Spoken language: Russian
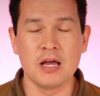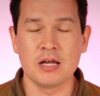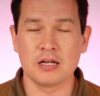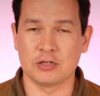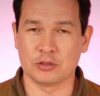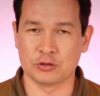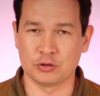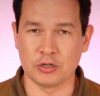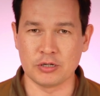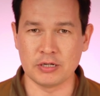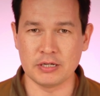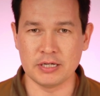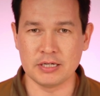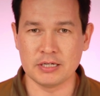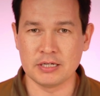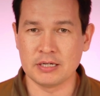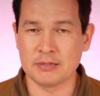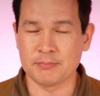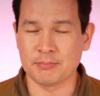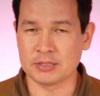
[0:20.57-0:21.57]
которая
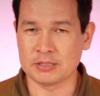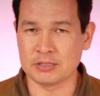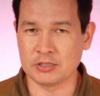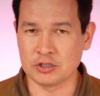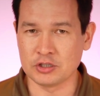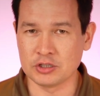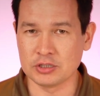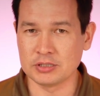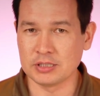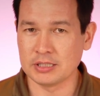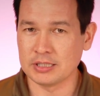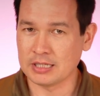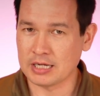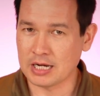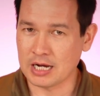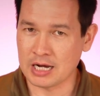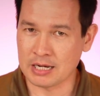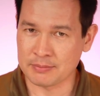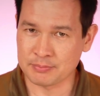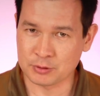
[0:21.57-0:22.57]
подлежит
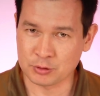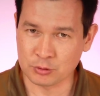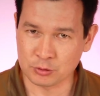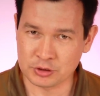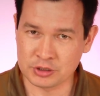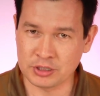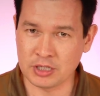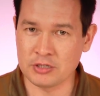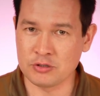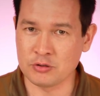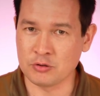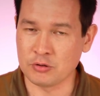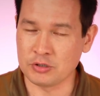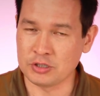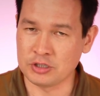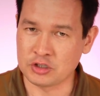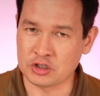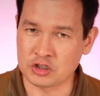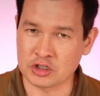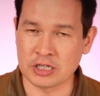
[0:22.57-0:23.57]
обсуждению
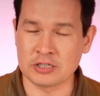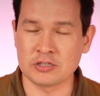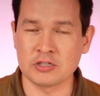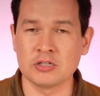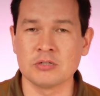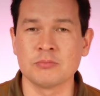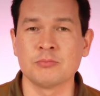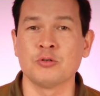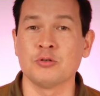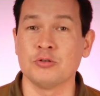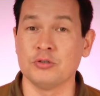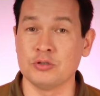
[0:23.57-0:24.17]
и тщательному